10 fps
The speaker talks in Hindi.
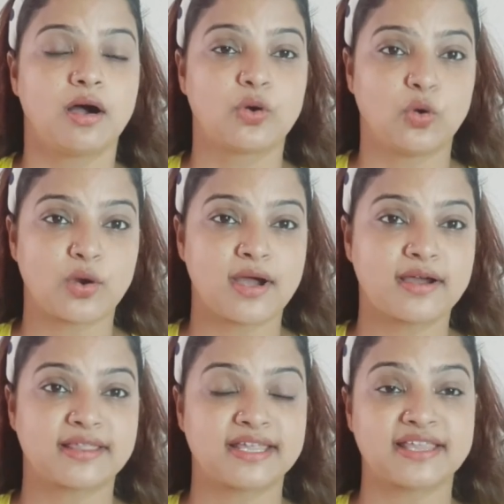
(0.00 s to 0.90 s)
गोरा
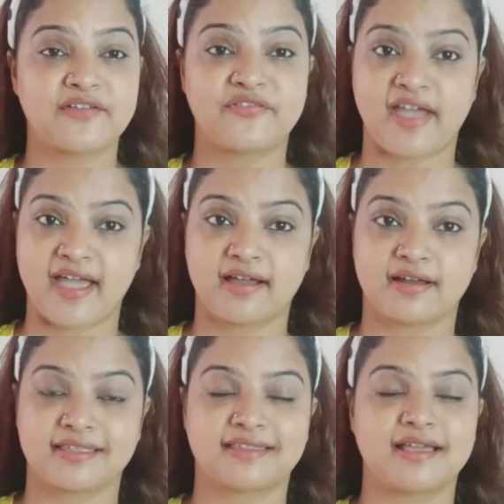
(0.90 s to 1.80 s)
कर देता है फै
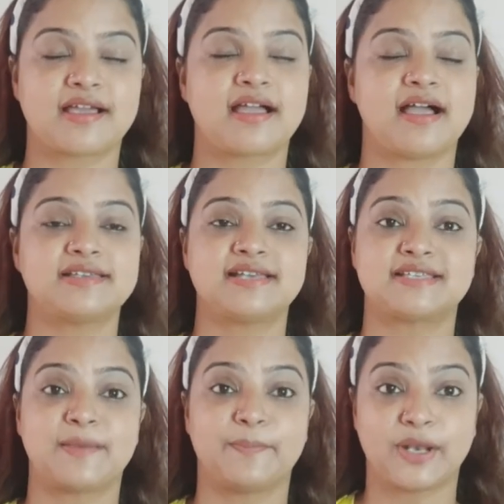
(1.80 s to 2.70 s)
कर देता है गाय
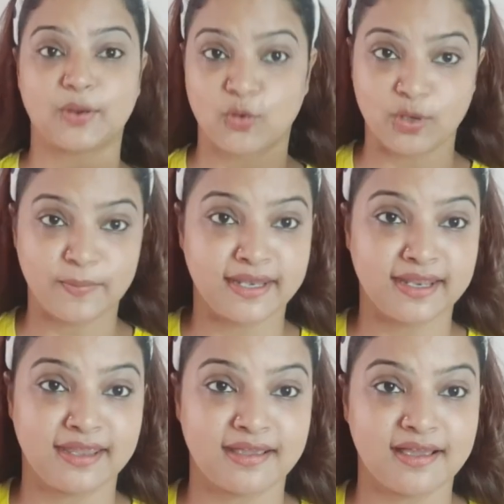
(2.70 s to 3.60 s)
जैसा बिल्कुल भी
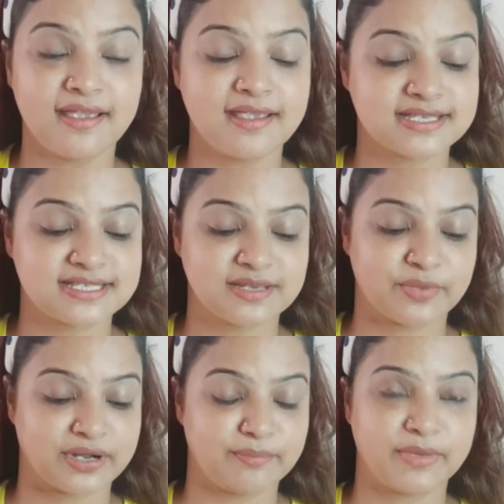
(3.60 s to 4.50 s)
नहीं है इस
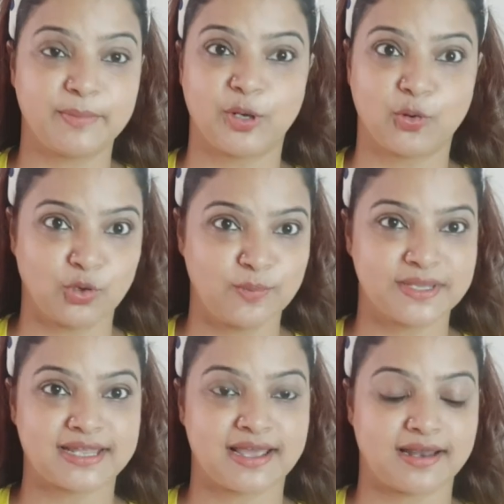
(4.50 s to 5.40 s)
भ्रम में बिल्कुल
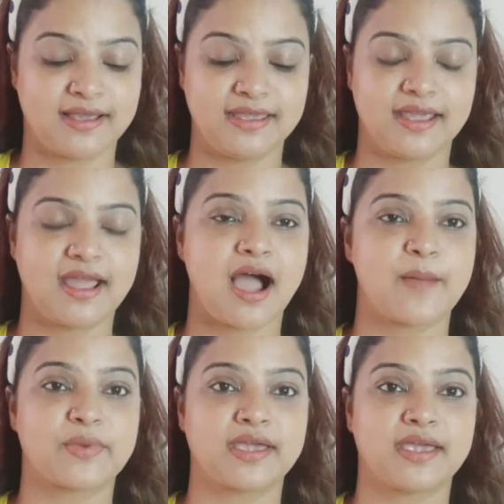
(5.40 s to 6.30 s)
मत रहना ये
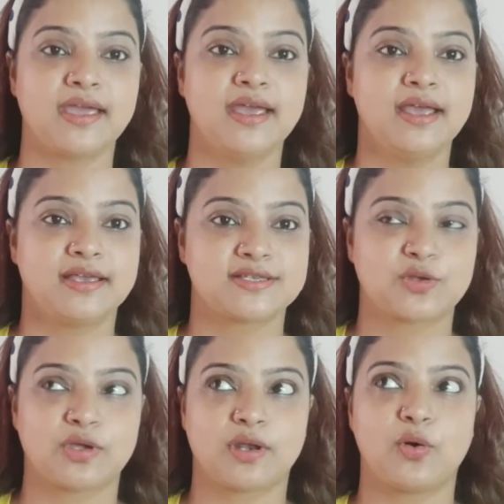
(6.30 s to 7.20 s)
आपके
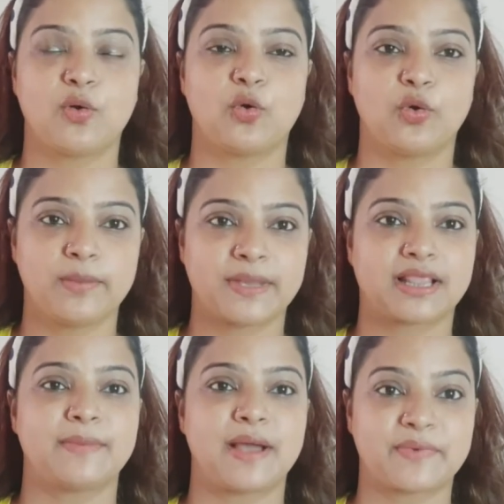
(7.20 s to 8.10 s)
स्किन को कोई
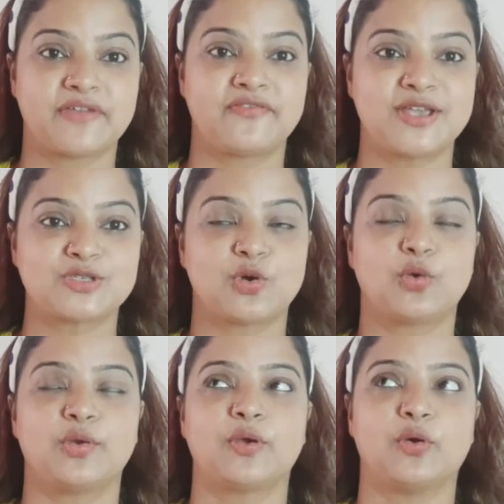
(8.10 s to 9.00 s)
मतलब आपके फेस को
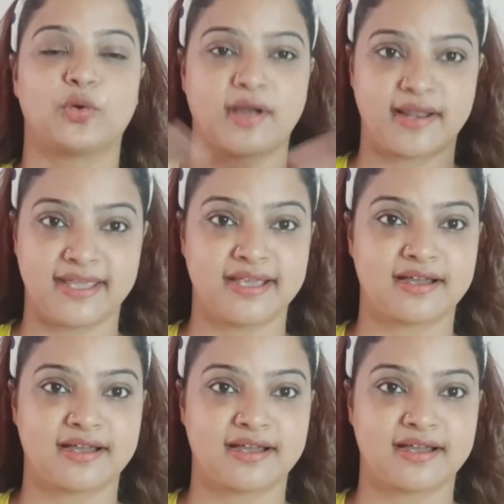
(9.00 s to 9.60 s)
कोई गोरा नहीं